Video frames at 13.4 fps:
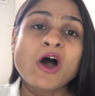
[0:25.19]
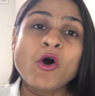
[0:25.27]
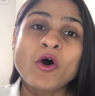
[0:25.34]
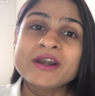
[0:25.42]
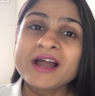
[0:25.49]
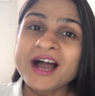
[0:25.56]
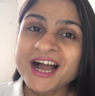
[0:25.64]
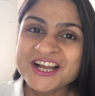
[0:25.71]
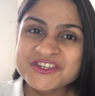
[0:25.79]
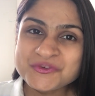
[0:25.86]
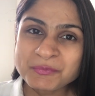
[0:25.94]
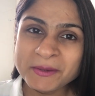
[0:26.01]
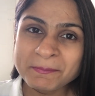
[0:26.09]
और
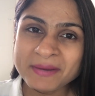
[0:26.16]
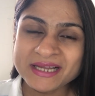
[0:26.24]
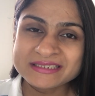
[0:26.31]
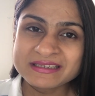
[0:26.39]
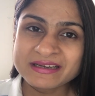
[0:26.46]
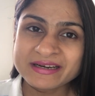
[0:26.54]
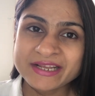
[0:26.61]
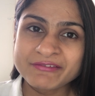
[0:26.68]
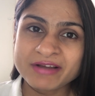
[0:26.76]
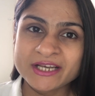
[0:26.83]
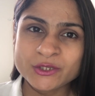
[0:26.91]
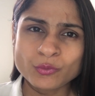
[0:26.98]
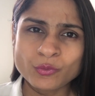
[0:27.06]
आज मैं बात करने
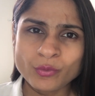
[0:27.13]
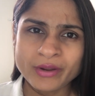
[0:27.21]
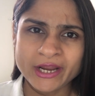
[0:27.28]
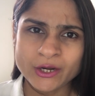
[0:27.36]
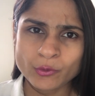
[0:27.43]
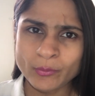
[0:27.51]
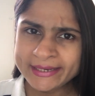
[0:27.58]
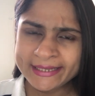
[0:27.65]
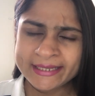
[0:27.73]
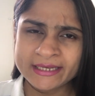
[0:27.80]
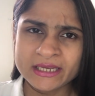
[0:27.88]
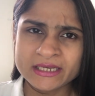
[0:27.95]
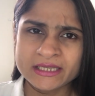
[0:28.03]
वाली हूँ हेयर
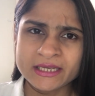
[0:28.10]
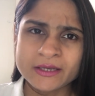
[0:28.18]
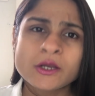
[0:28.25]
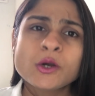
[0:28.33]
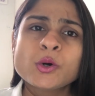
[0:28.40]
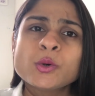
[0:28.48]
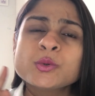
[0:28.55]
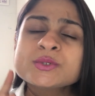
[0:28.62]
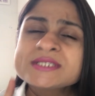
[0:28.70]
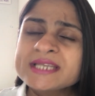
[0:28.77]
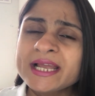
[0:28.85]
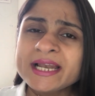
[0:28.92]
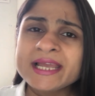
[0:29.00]
ऑयलिंग के लिए
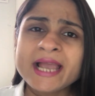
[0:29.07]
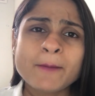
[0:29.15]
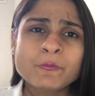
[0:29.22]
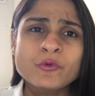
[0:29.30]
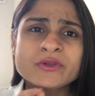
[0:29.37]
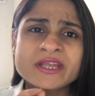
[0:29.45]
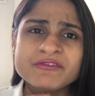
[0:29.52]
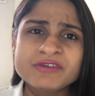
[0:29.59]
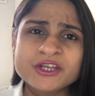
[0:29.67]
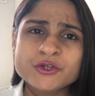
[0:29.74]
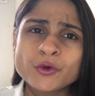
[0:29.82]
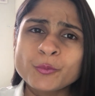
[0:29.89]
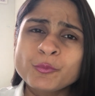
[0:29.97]
उसके लिए आपको ये
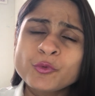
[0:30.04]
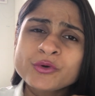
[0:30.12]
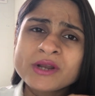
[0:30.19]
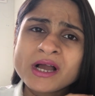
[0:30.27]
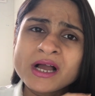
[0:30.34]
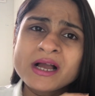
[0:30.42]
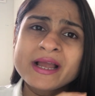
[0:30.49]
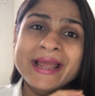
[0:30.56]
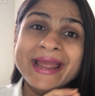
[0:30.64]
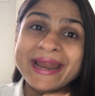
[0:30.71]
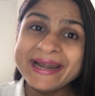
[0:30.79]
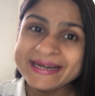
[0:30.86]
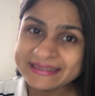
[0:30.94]
वीडियो पूरा
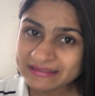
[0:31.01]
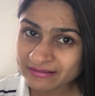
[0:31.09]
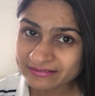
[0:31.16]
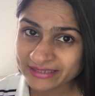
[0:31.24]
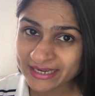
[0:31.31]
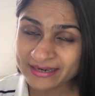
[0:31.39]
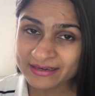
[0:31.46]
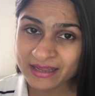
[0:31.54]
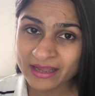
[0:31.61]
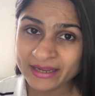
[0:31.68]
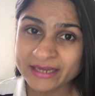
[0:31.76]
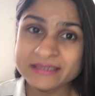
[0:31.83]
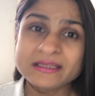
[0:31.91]
एंड तक देखना
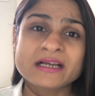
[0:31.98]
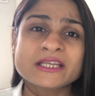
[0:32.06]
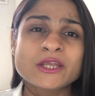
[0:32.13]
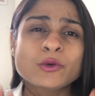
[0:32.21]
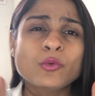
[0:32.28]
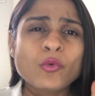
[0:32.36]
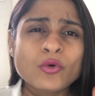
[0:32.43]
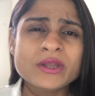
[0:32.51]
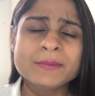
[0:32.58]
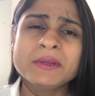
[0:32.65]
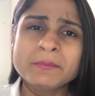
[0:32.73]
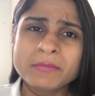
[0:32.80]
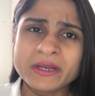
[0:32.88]
है ताकि कोई
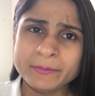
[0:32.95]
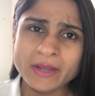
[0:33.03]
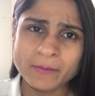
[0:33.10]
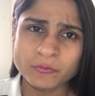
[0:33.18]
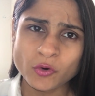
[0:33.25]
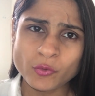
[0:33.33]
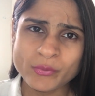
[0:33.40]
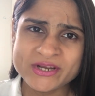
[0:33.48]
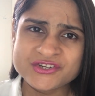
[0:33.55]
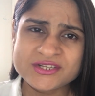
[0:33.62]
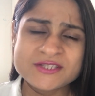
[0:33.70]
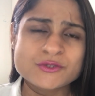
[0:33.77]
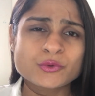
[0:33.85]
भी मन में आपको
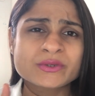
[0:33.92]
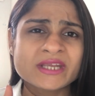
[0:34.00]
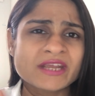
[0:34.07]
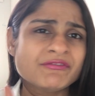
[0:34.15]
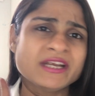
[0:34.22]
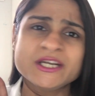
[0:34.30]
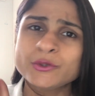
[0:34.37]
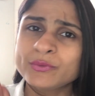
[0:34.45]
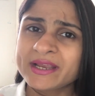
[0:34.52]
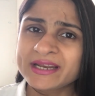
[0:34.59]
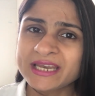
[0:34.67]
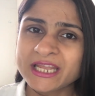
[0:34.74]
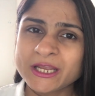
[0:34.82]
क्वेश्चन हो ये वीडियो
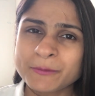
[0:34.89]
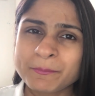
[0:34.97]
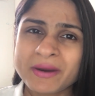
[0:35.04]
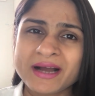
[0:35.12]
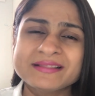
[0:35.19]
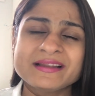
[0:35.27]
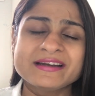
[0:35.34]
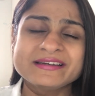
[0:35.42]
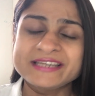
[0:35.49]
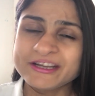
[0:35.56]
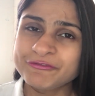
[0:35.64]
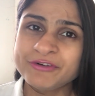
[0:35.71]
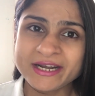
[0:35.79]
देखने के बाद
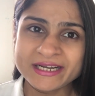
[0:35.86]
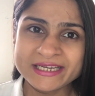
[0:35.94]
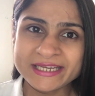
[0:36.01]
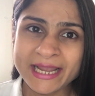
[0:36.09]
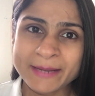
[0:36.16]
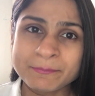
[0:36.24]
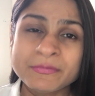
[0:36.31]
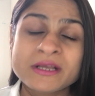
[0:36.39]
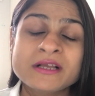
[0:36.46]
डेफिनेटली आई एम